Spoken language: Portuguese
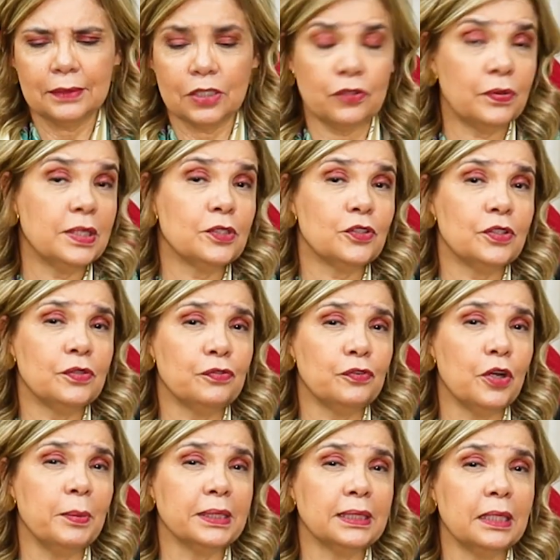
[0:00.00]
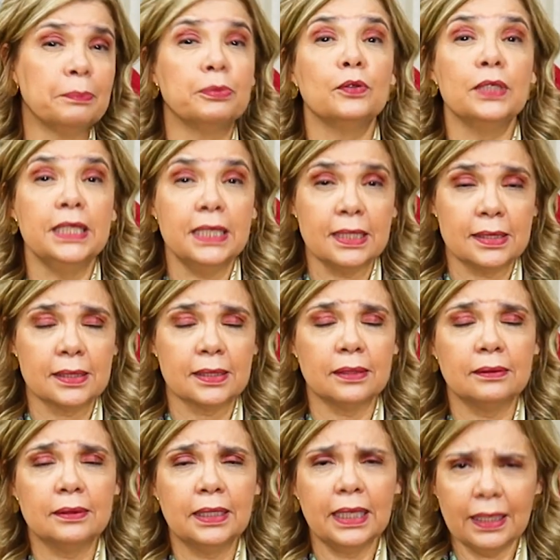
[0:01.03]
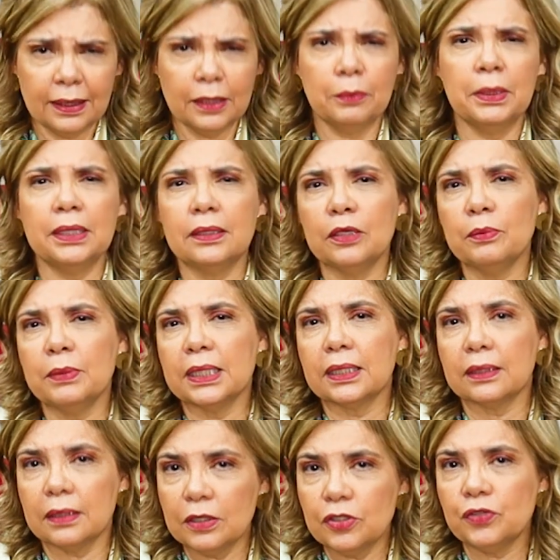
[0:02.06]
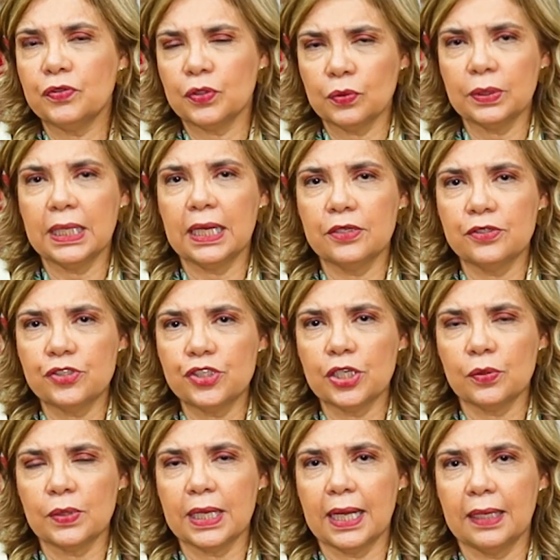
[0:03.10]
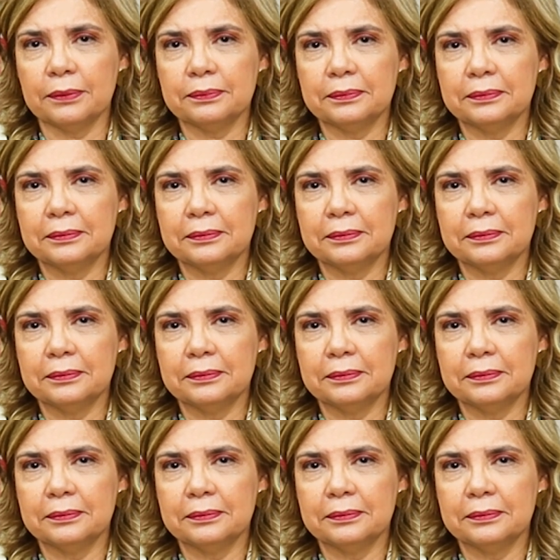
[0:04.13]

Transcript: às vezes de forma até prolixa, ela também tem uma grande dificuldade de dialogar.